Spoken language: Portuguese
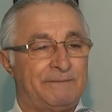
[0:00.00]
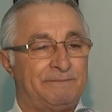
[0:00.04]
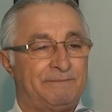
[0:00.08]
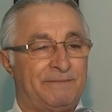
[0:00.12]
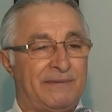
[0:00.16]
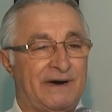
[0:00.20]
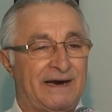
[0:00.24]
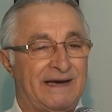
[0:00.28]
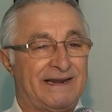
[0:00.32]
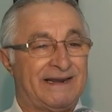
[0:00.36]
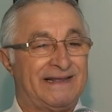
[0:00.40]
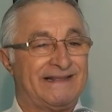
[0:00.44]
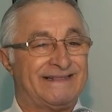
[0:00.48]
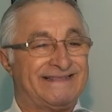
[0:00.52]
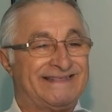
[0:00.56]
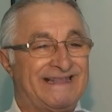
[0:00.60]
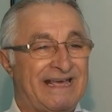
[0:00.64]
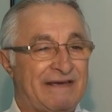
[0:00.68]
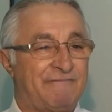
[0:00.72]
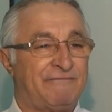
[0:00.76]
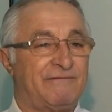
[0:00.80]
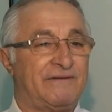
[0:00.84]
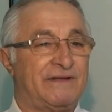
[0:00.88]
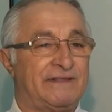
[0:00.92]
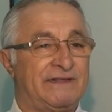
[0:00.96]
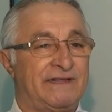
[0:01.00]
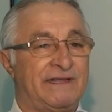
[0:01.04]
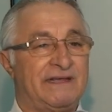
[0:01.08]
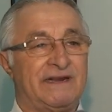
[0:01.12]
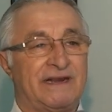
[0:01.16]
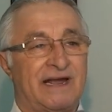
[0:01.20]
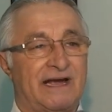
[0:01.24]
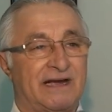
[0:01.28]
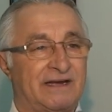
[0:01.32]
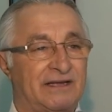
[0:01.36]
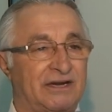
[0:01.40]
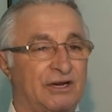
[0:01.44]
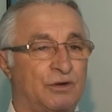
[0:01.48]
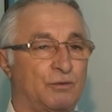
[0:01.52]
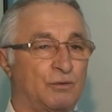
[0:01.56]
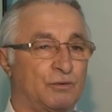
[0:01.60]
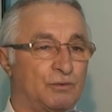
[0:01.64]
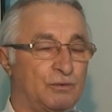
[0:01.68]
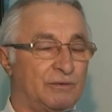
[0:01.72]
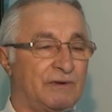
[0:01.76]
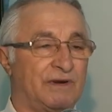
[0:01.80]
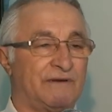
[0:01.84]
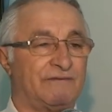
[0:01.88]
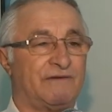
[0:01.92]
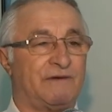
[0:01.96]
para defender a
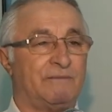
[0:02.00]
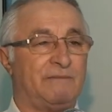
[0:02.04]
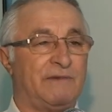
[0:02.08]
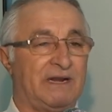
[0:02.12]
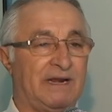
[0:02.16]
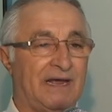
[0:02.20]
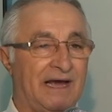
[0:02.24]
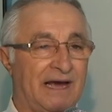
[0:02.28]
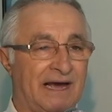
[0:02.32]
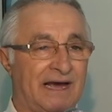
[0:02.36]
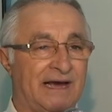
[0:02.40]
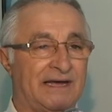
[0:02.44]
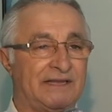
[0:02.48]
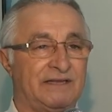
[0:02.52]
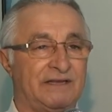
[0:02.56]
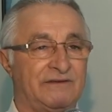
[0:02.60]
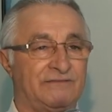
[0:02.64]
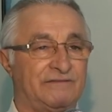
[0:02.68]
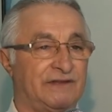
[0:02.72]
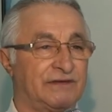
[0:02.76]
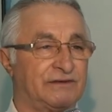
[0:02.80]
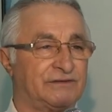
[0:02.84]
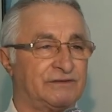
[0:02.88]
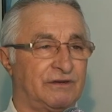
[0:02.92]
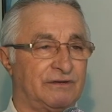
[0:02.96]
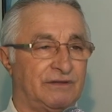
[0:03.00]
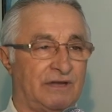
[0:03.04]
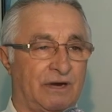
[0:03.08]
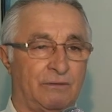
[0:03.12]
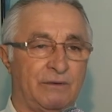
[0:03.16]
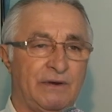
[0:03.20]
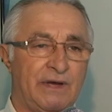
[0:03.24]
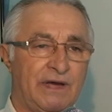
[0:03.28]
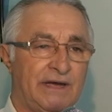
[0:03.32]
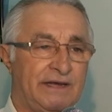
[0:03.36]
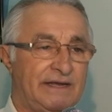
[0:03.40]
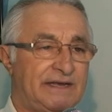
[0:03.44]
agricultura familiar a nível nacional.